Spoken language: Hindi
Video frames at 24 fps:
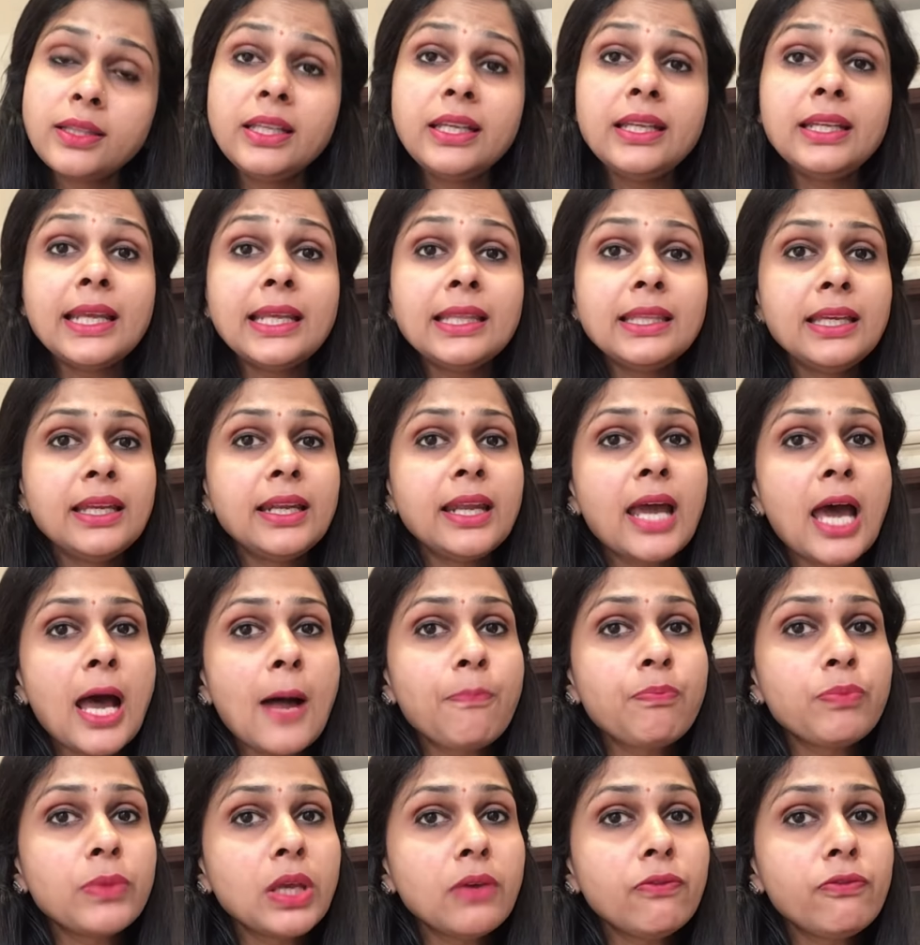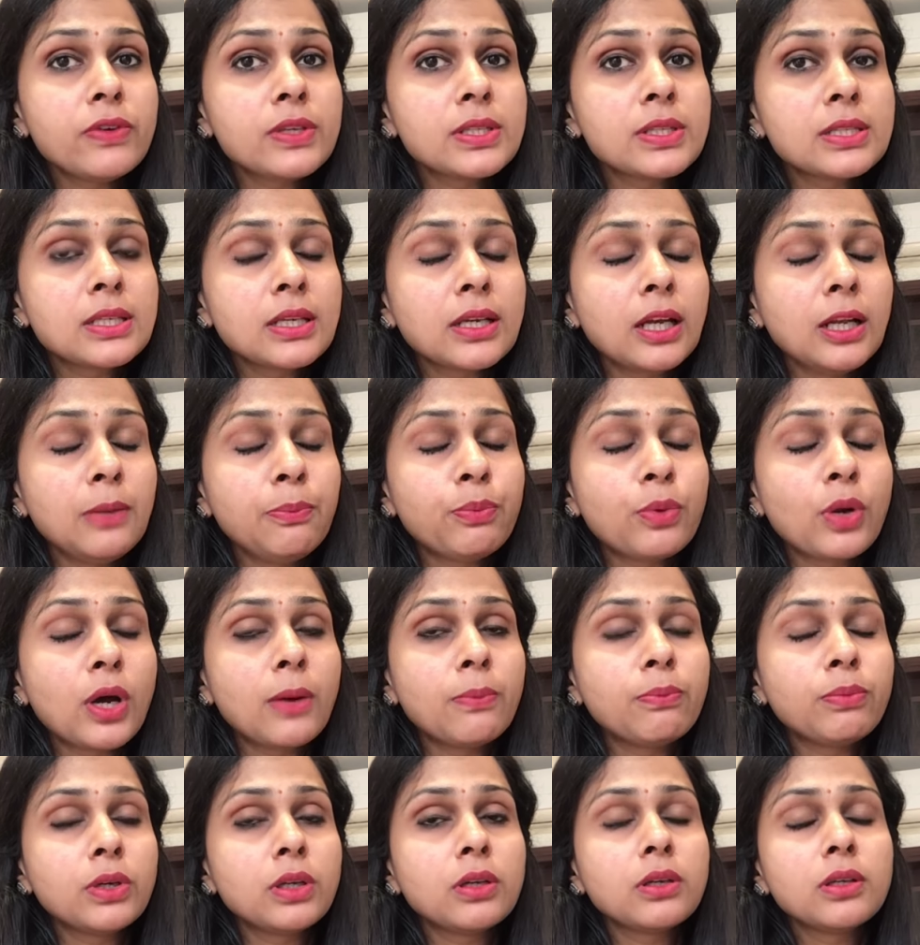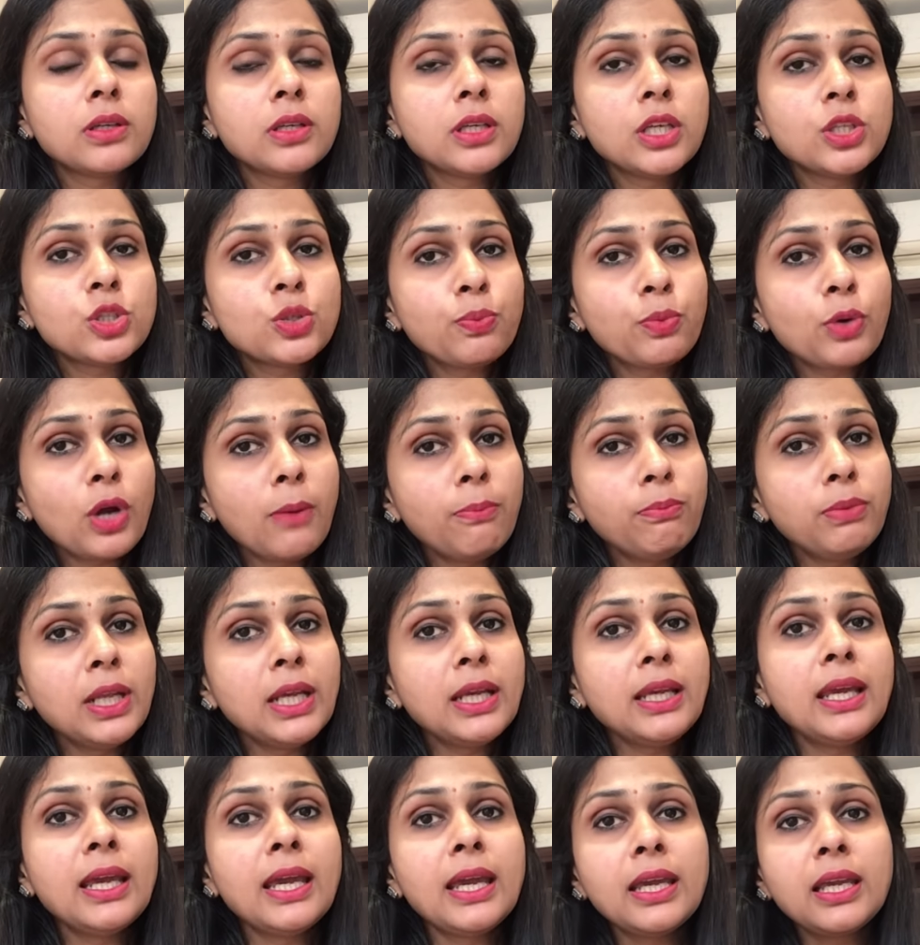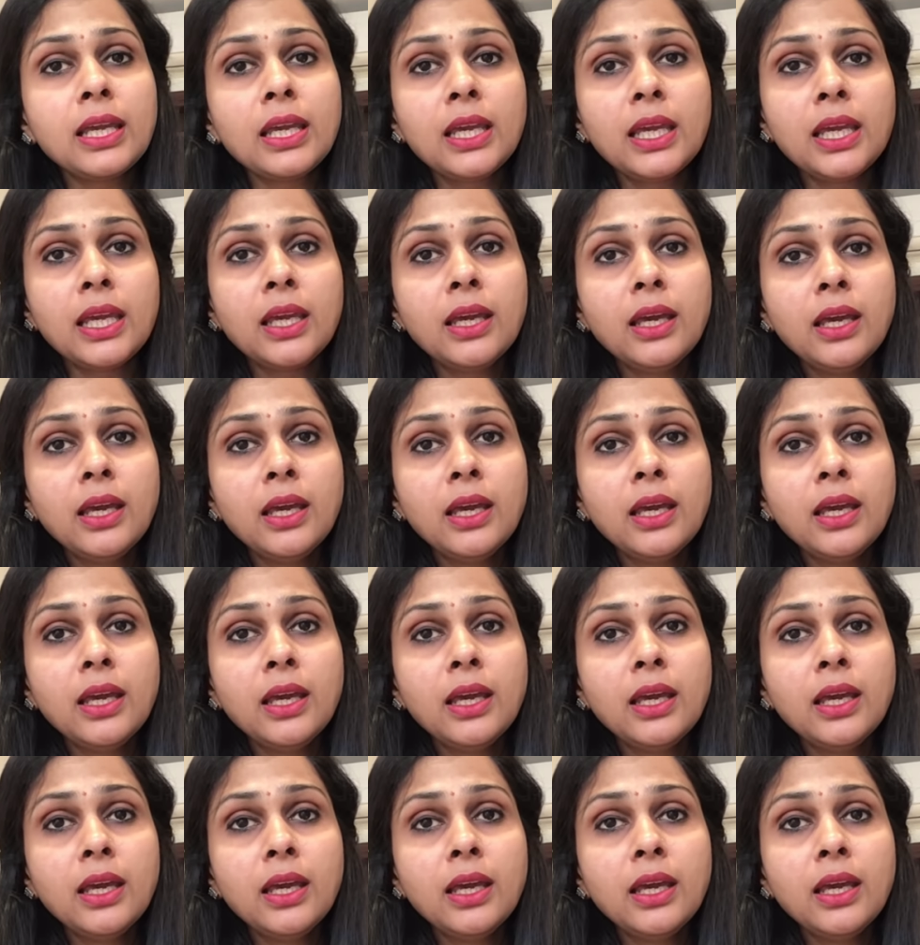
धीरे धीरे आपने फिजिकल प्रॉम्प्ट ये जो प्रॉम्प्टिंग है कि